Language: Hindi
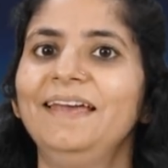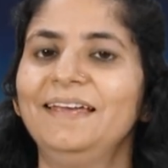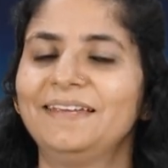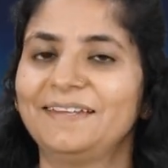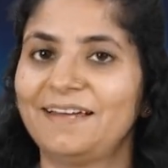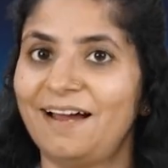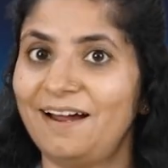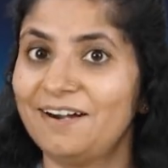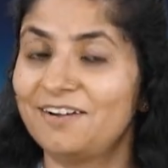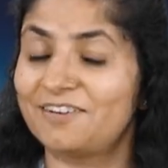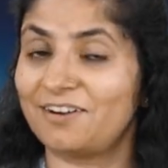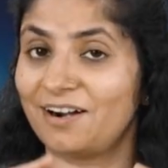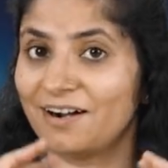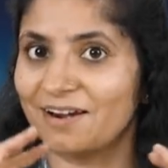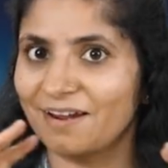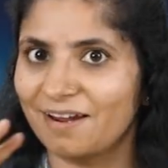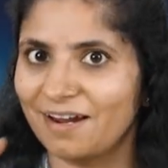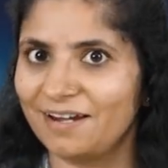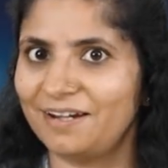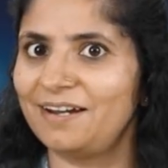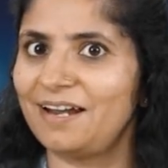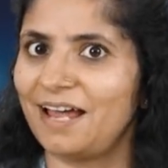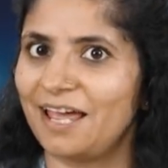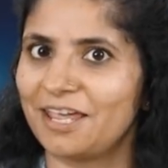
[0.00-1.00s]
यह
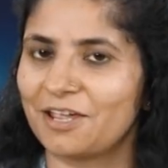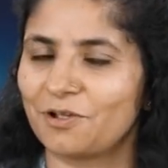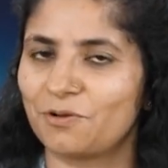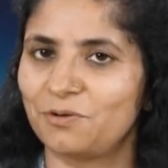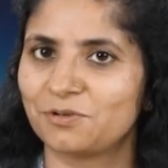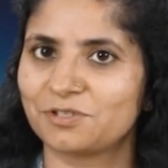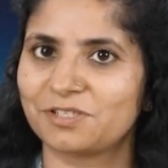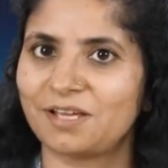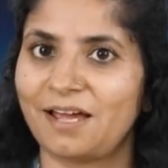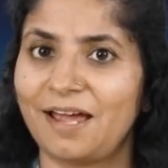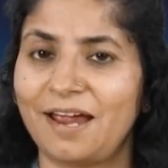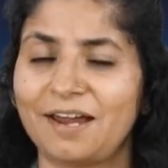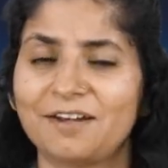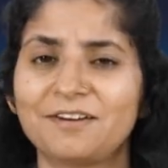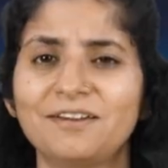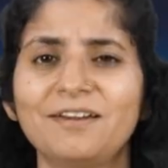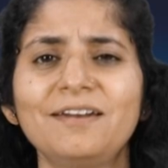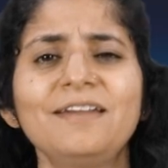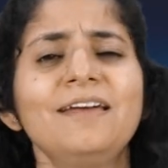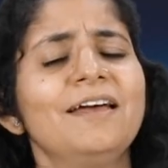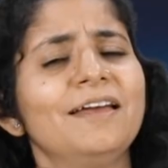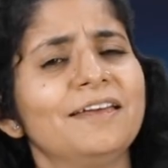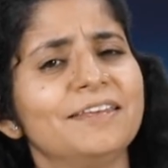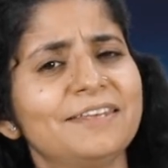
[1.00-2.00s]
ट्रंकेटेड
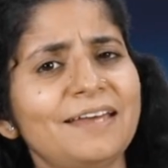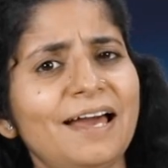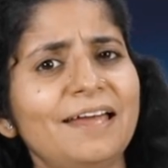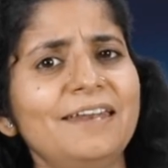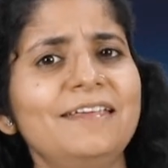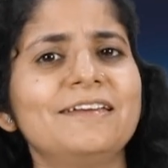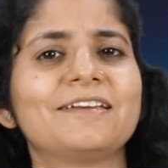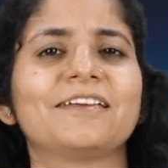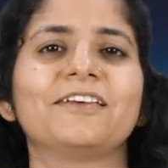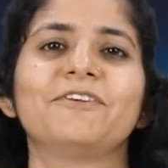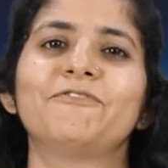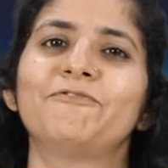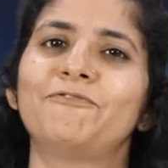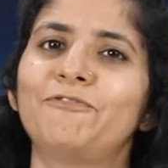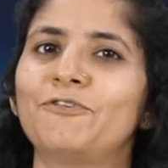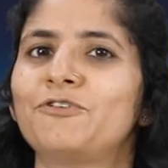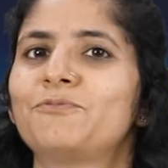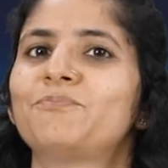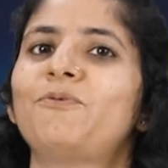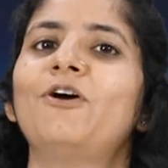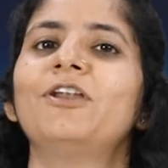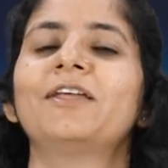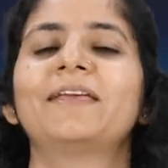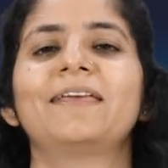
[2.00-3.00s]
आइकोसाहेड्रन यानी कि
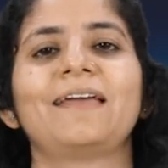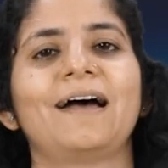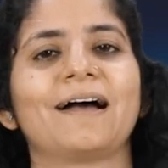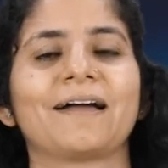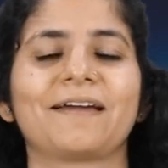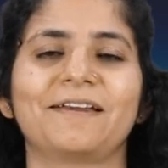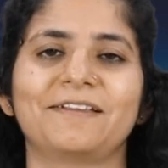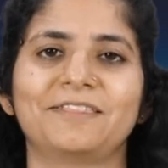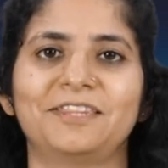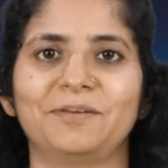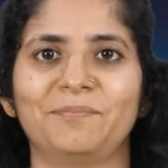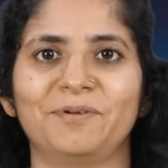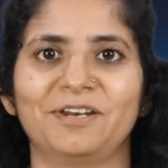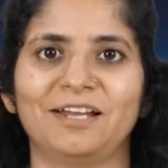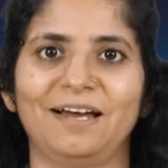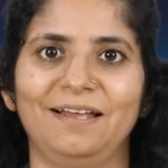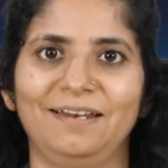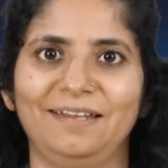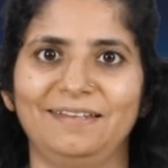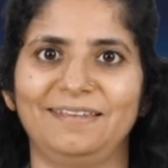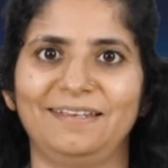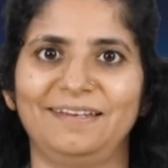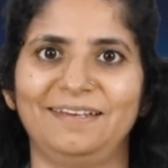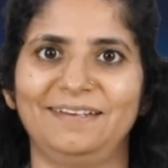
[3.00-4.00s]
फुटबॉल की आकृति बना
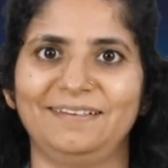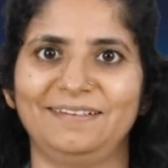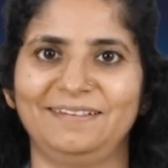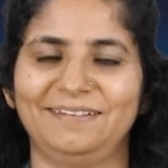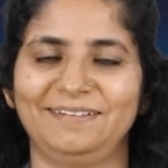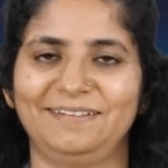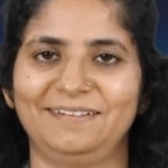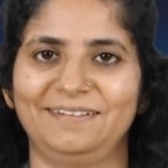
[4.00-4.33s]
लेते हैं